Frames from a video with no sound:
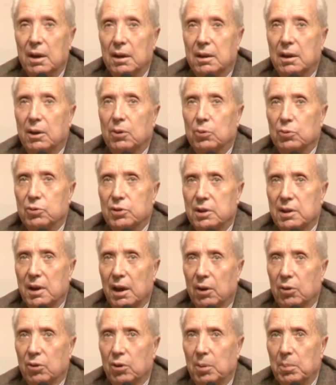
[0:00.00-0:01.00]
qui
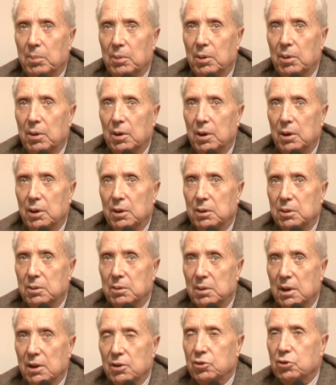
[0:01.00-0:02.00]
considère comme
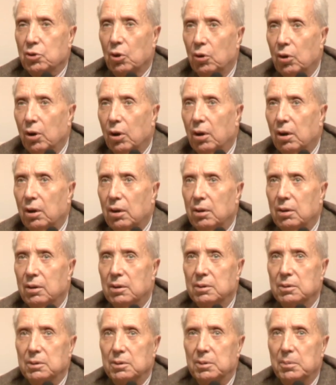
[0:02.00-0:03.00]

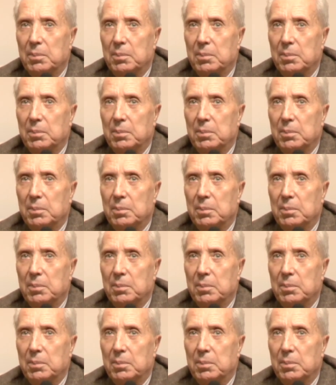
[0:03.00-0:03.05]
insolent,